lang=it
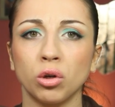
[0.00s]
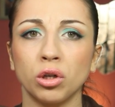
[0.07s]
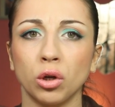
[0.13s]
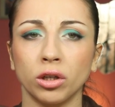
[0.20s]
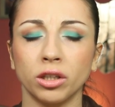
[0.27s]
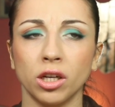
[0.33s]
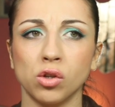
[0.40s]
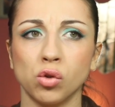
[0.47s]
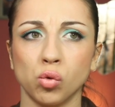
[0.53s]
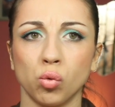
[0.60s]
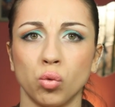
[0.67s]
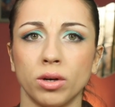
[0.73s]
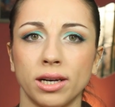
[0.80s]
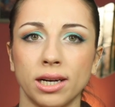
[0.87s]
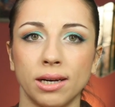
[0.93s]
con gli occhi
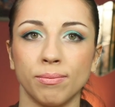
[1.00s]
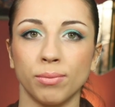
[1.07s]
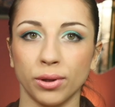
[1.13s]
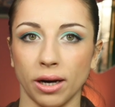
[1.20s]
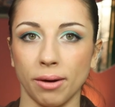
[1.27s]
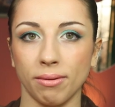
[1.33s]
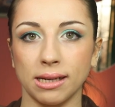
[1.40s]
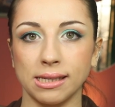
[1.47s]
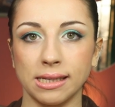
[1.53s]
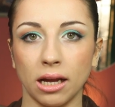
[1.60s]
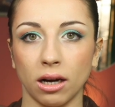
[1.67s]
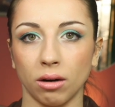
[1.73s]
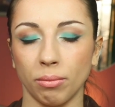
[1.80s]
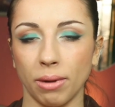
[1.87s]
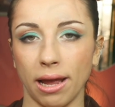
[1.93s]
azzurri, potrebbe
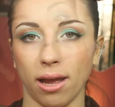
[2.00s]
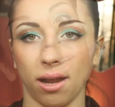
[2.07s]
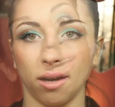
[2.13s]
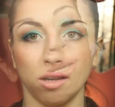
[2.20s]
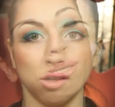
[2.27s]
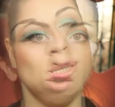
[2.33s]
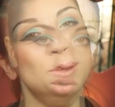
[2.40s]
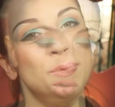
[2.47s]
star bene.